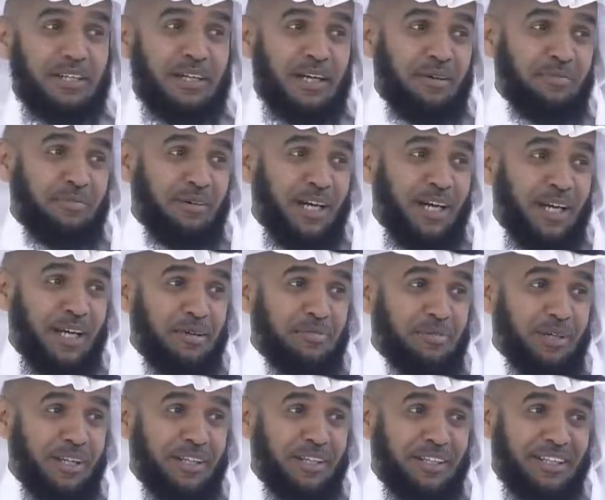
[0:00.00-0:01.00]
كم
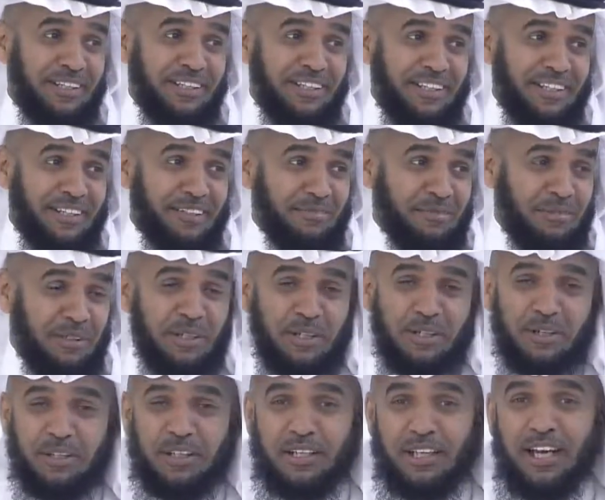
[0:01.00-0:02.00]
غايب عنا ترى
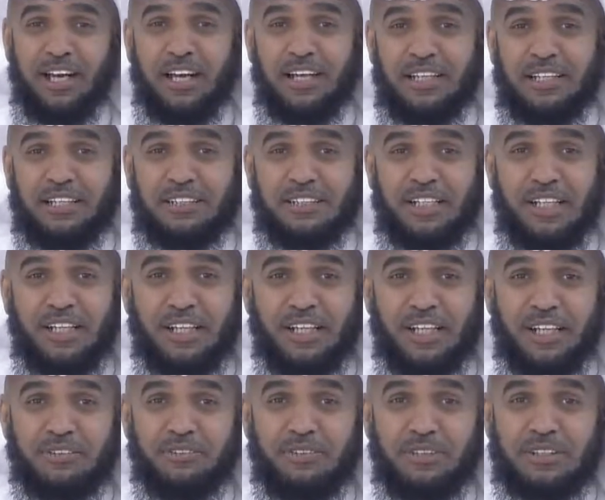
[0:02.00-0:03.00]
الحين
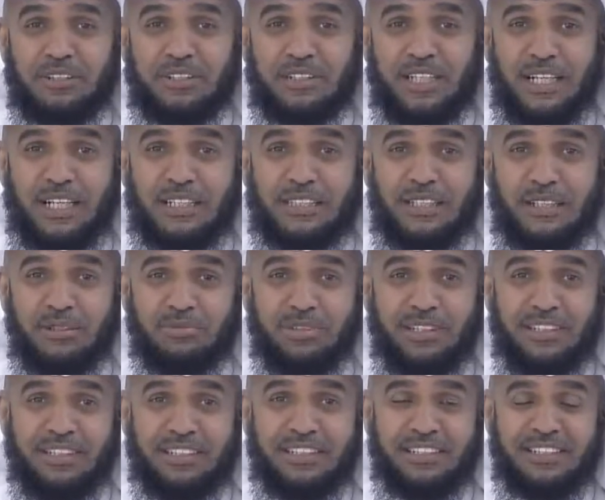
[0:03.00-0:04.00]
شهرين وزيادة
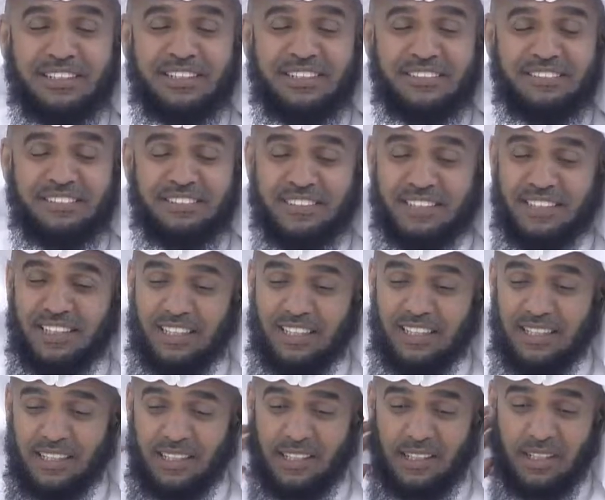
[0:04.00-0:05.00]
يمكن
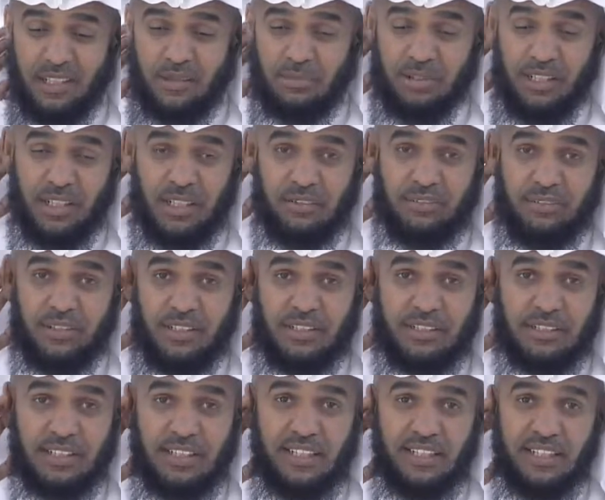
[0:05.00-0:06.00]
مشتاقين الله يبارك فيك
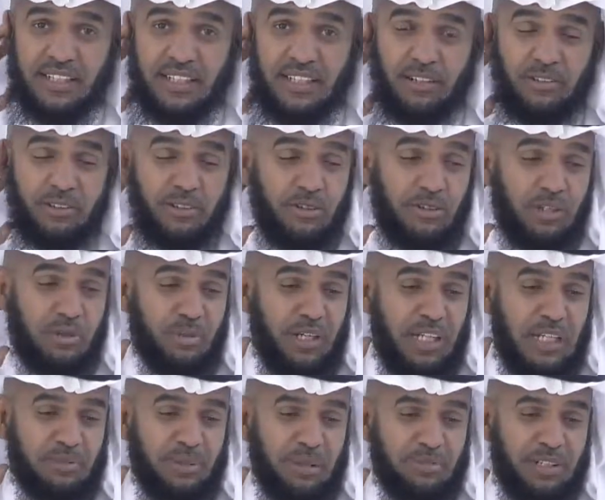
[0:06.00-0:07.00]
جزاك الله خير ايش تقول أبو
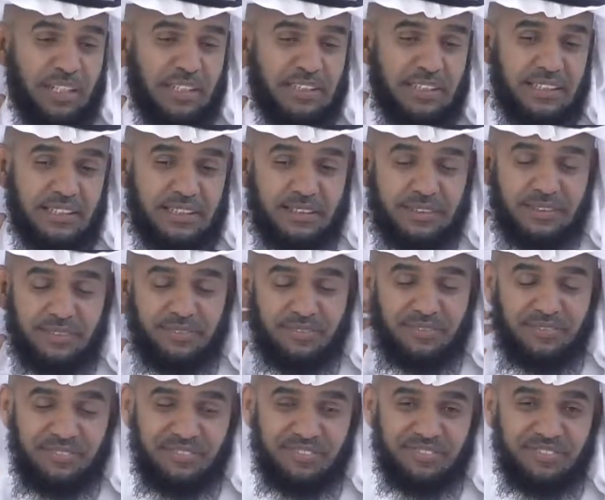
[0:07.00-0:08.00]
علي أبو عبد العزيز
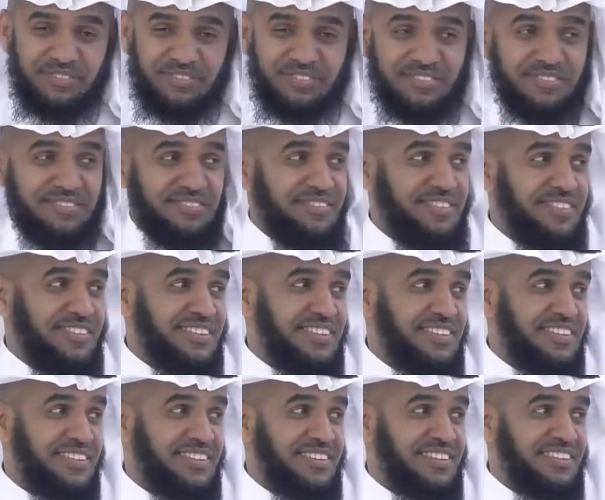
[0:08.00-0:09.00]

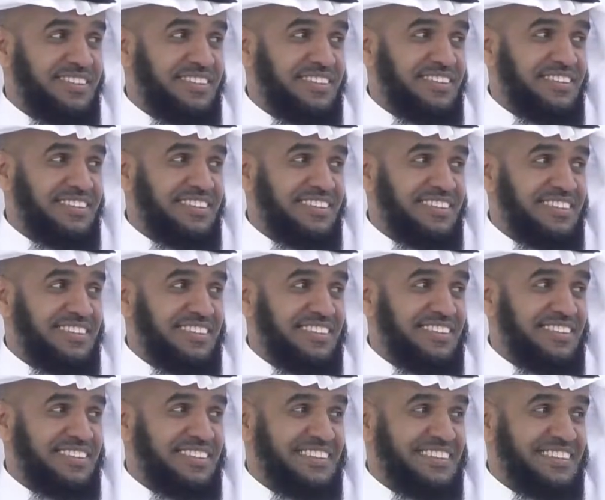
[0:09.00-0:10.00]
أقول آه،
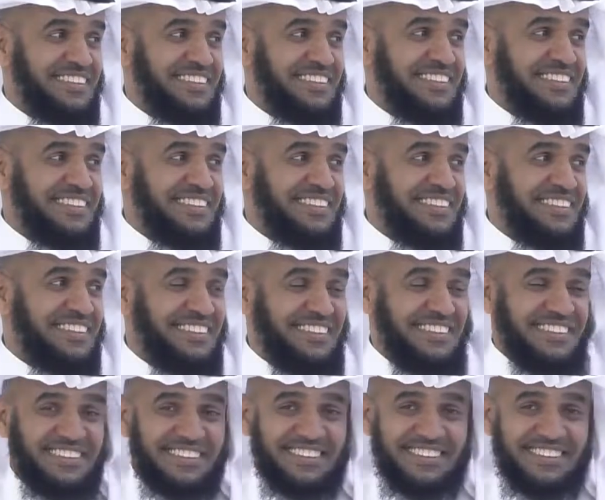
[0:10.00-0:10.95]
صراحة مشتاقين لك يا أبو